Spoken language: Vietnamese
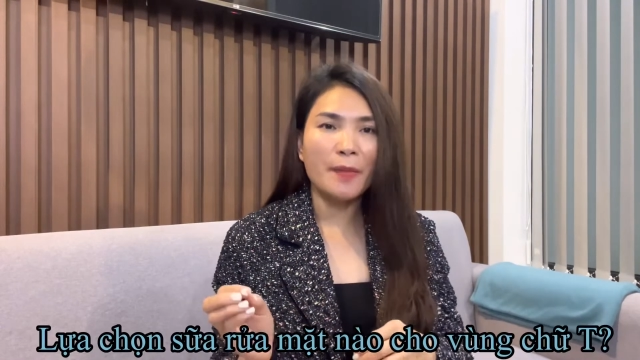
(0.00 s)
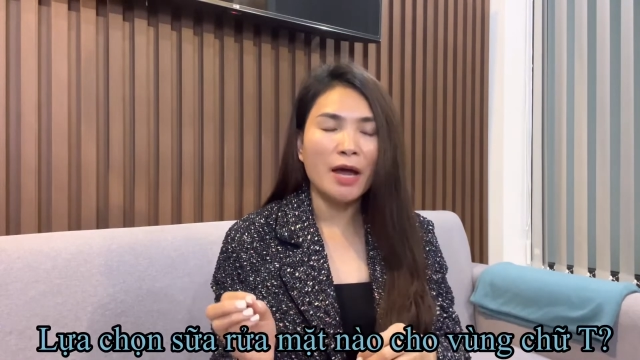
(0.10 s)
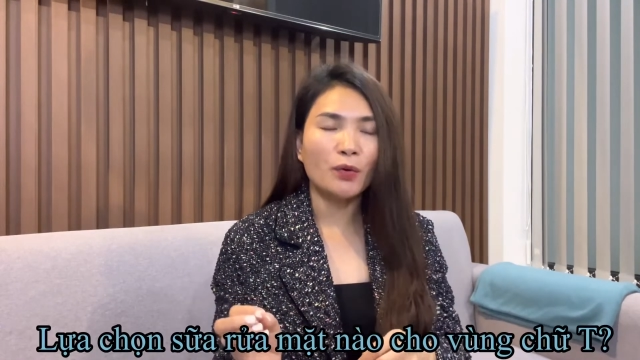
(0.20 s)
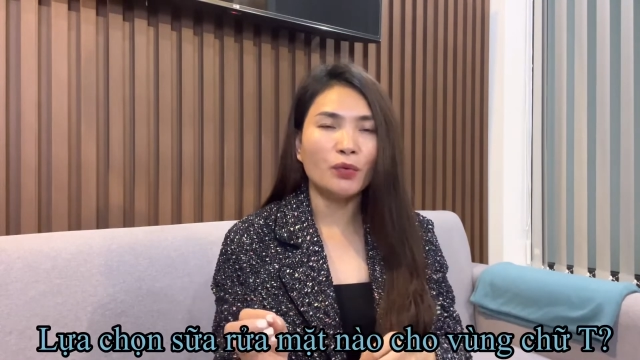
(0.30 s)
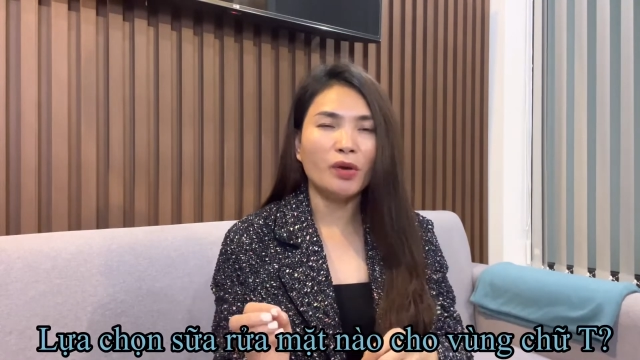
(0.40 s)

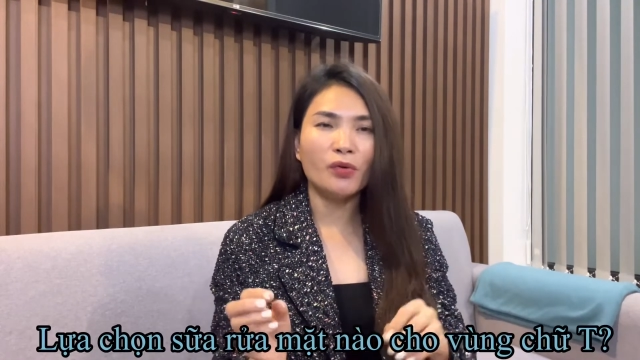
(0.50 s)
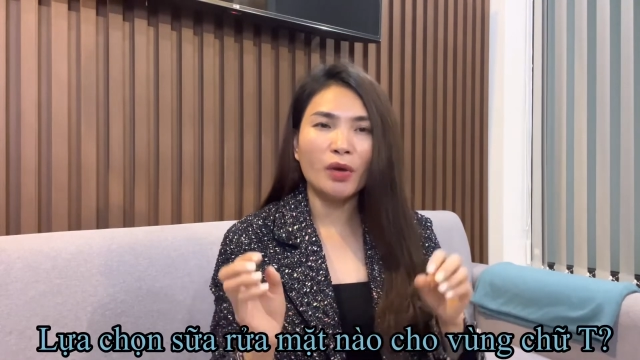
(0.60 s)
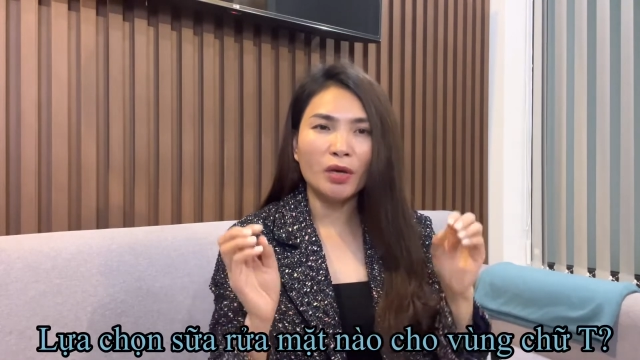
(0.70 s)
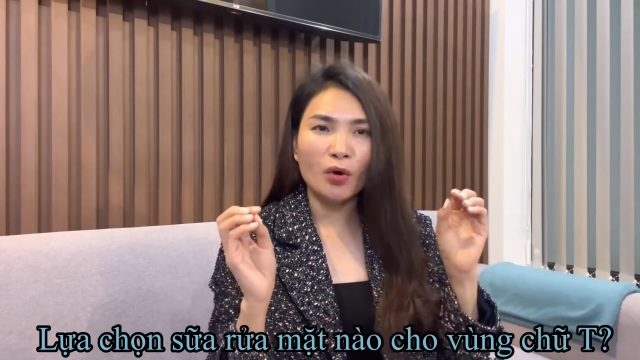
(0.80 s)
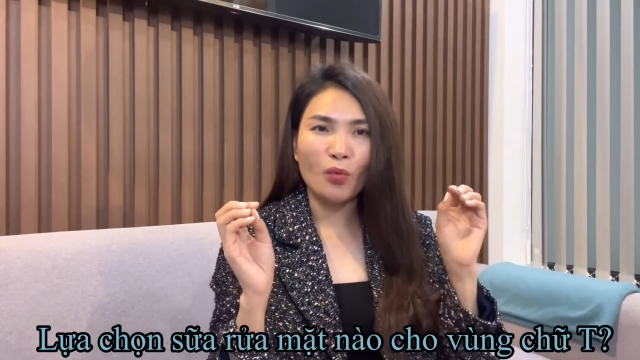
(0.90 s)
spa của Duyên
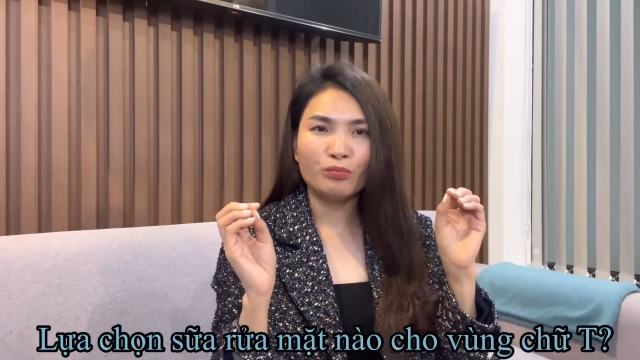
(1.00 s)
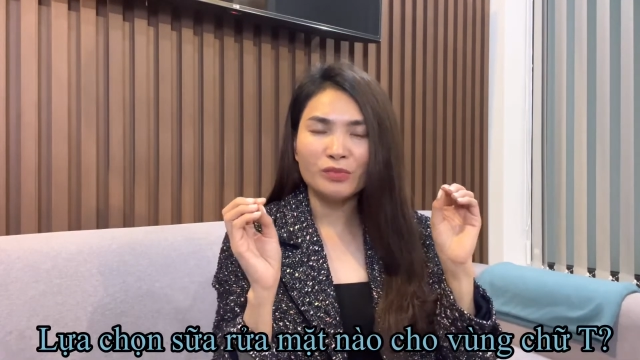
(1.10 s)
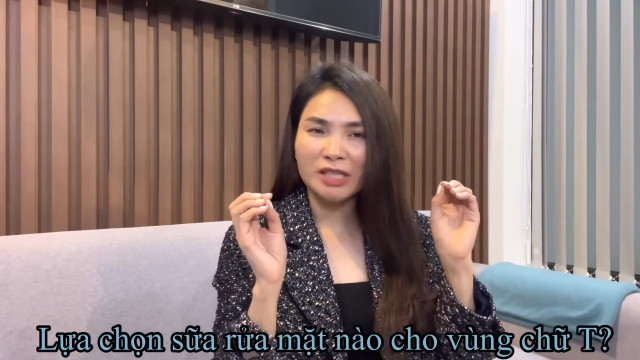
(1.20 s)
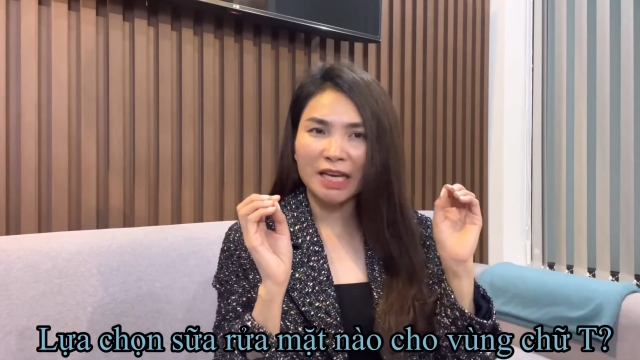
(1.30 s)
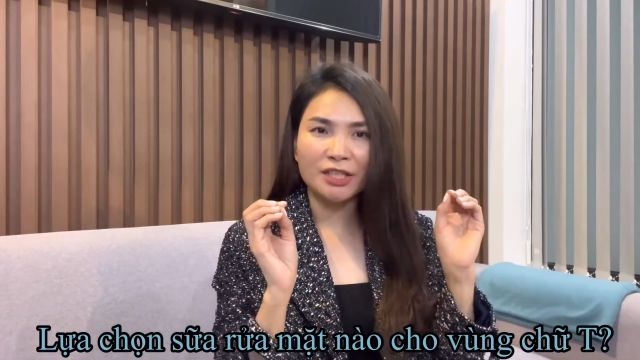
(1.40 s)
Duyên cũng
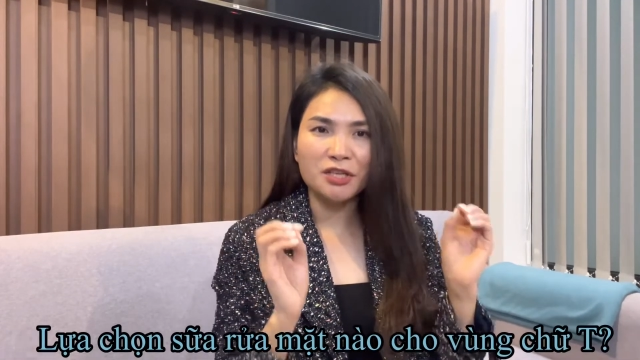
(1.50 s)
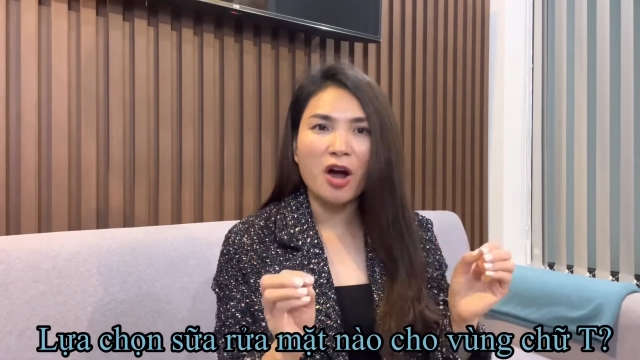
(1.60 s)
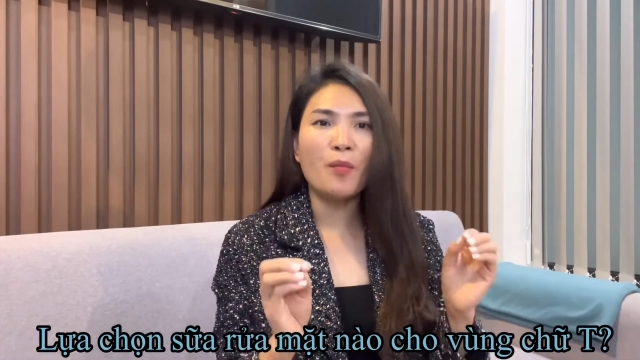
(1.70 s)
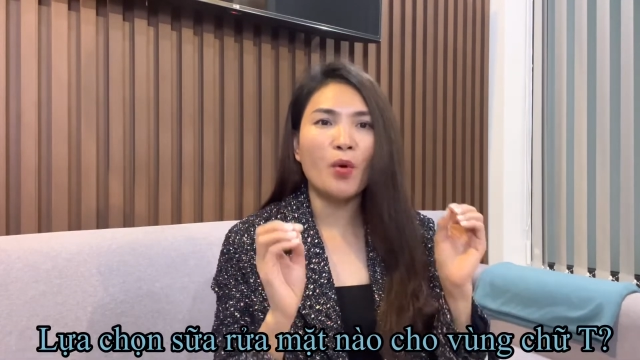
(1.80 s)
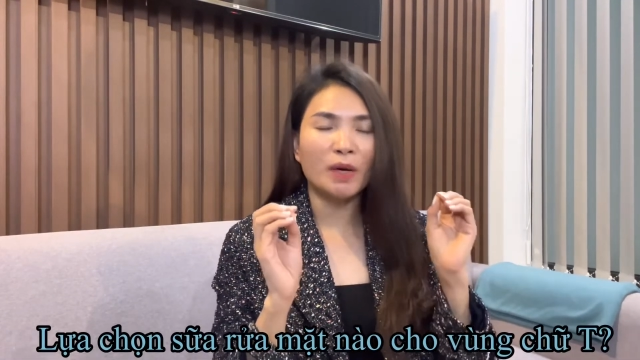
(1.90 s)
sẽ
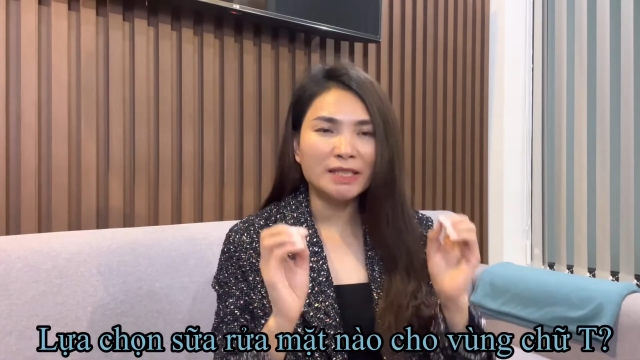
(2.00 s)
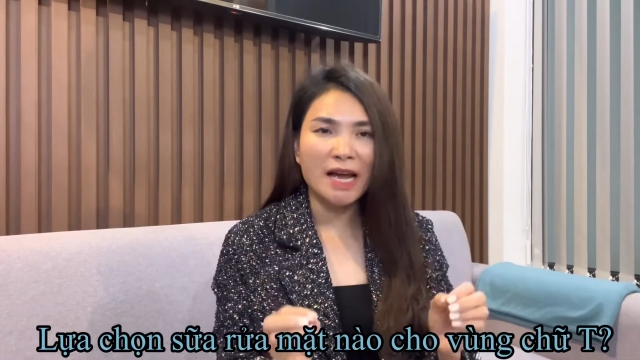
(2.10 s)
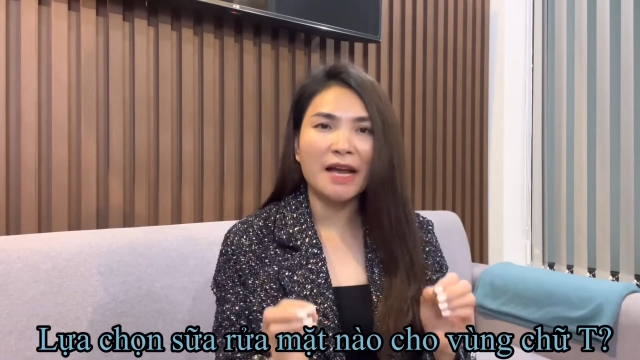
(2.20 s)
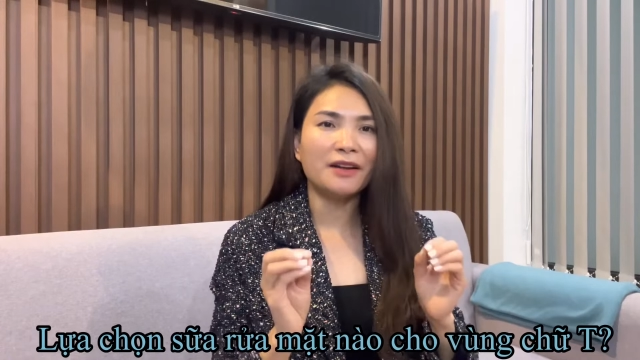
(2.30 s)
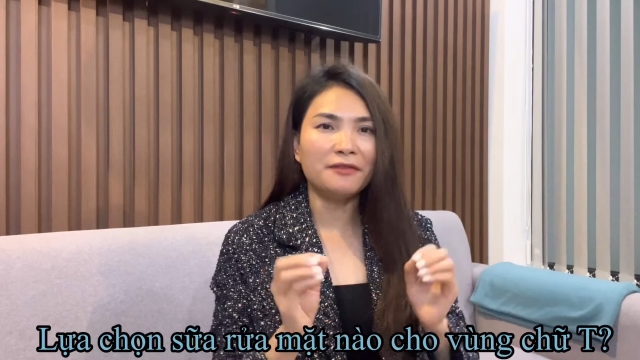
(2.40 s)
cho một cái
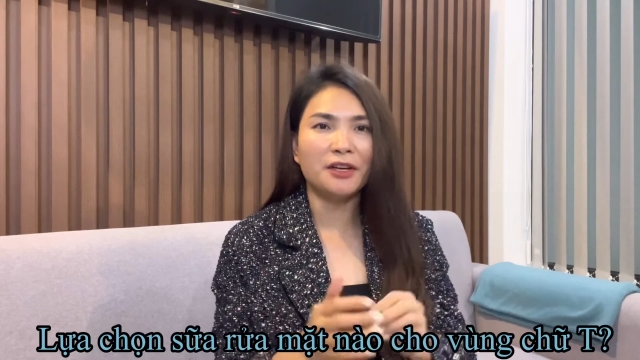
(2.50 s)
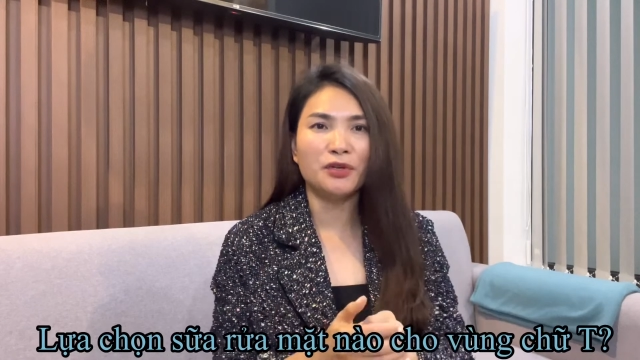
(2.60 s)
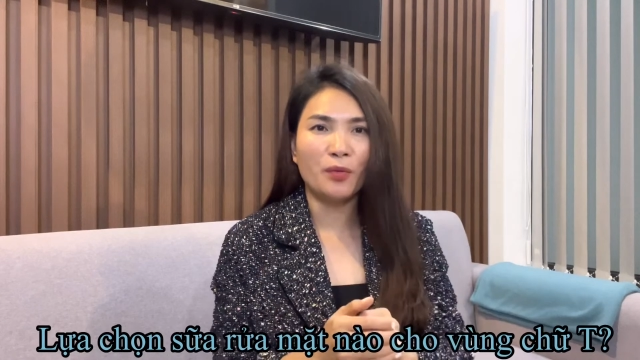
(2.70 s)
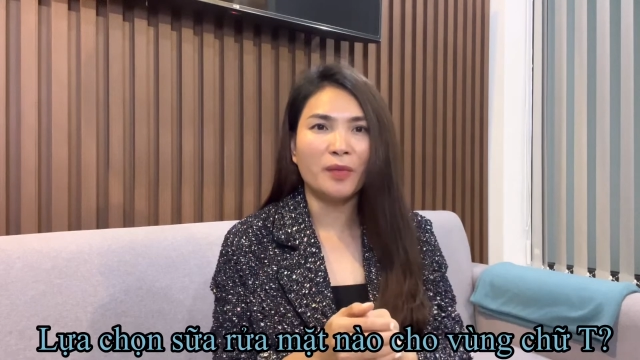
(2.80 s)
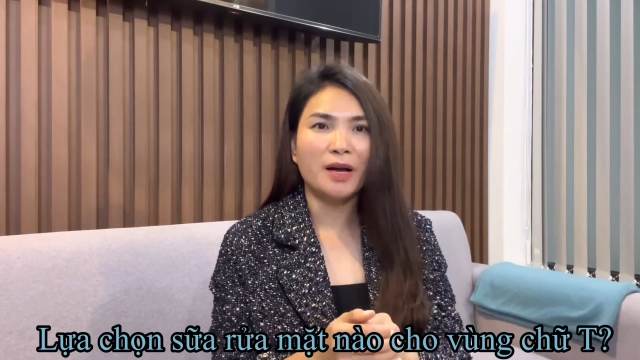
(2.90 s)
chai đó về
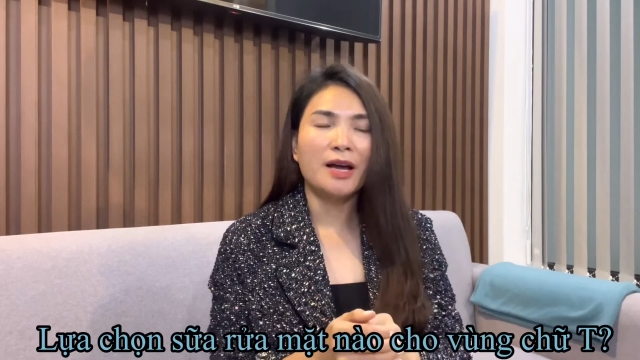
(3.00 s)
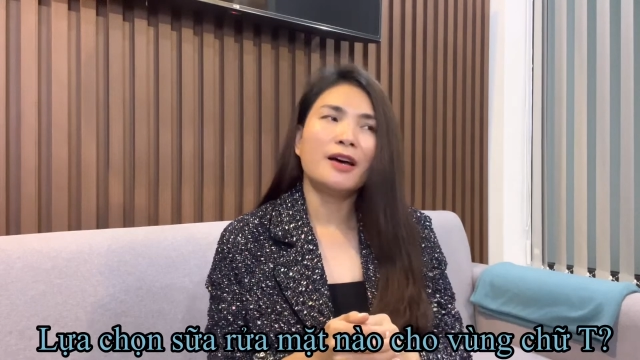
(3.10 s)
dùng,